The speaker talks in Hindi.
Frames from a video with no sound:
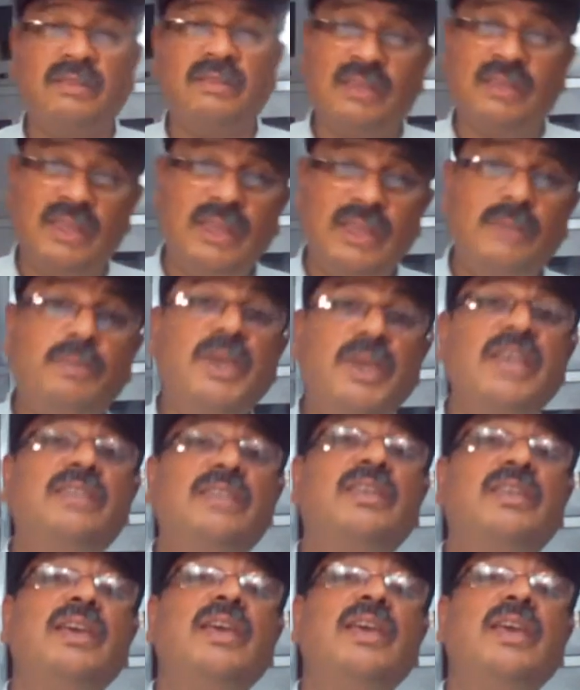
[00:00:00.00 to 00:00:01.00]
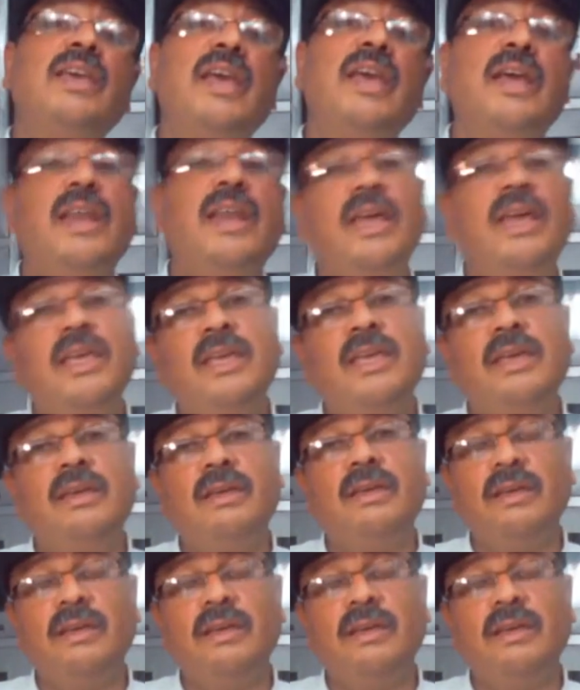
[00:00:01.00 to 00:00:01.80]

दी भी थी या नहीं